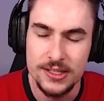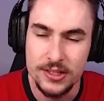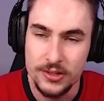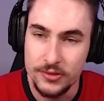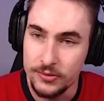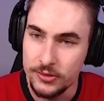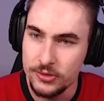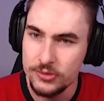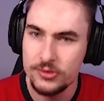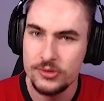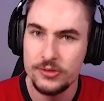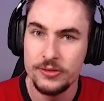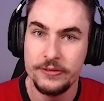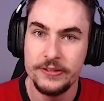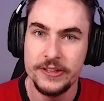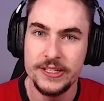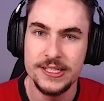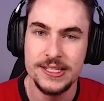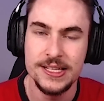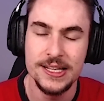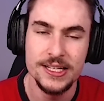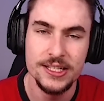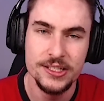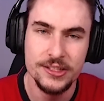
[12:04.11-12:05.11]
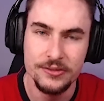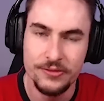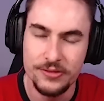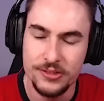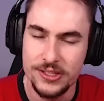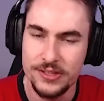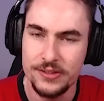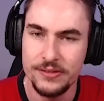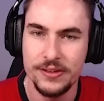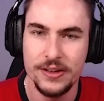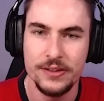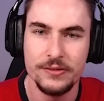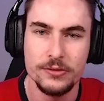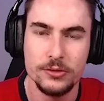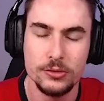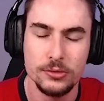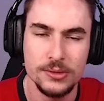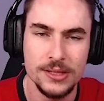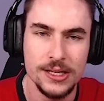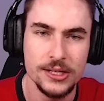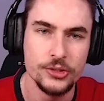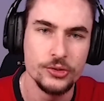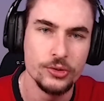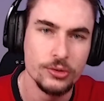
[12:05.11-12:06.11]
Foram suficiente? Você vai voltar
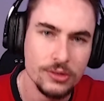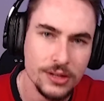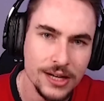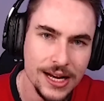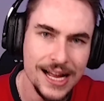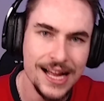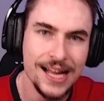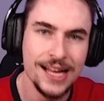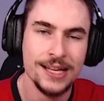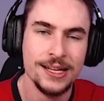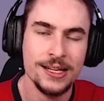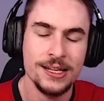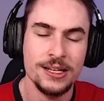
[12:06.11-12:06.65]
a jogar?